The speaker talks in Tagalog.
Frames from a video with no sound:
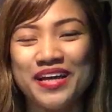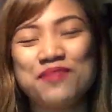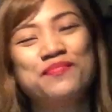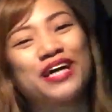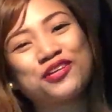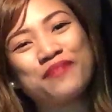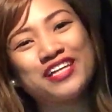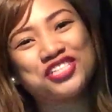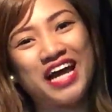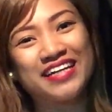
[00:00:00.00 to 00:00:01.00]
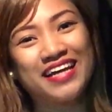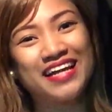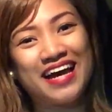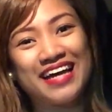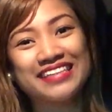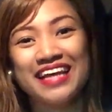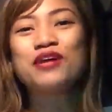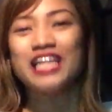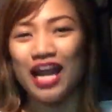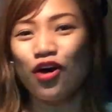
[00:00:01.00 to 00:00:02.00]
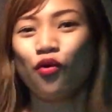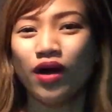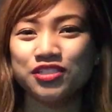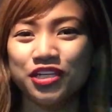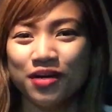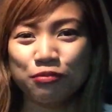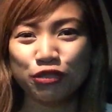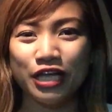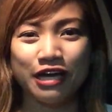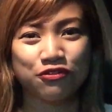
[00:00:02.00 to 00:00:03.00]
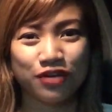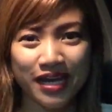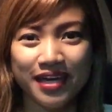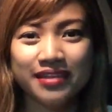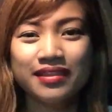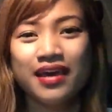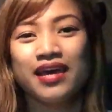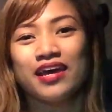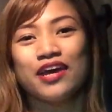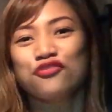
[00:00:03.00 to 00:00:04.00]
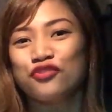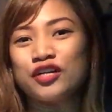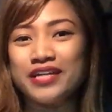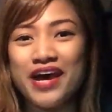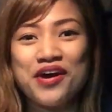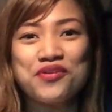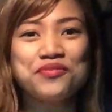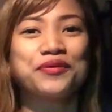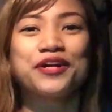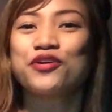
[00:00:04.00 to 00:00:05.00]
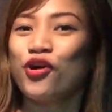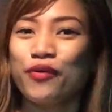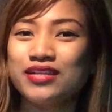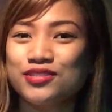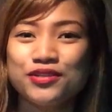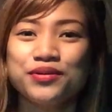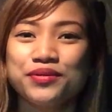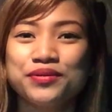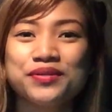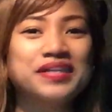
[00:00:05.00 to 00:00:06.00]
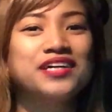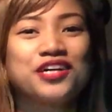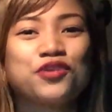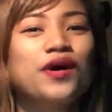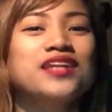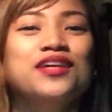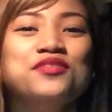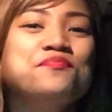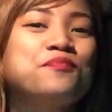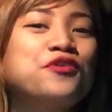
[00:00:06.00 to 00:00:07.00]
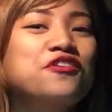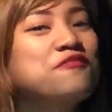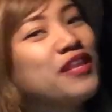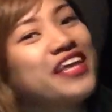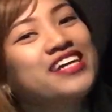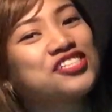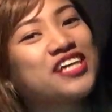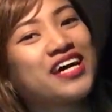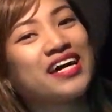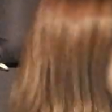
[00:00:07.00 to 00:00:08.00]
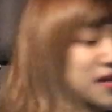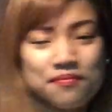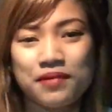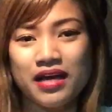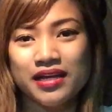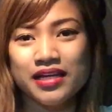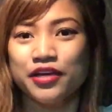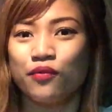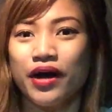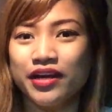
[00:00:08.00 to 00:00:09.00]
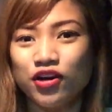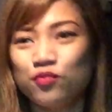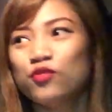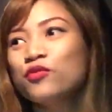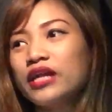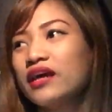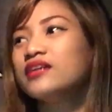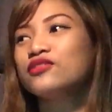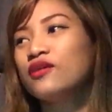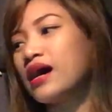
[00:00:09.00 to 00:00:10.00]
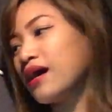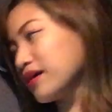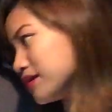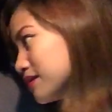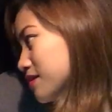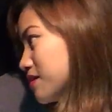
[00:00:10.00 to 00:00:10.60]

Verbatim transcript: Welcome back to my channel at maglalakwatsa na po tayo ulit. And for now, we're going to Kuala Lumpur, Malaysia. Bali, iwanan ko po muna itong aking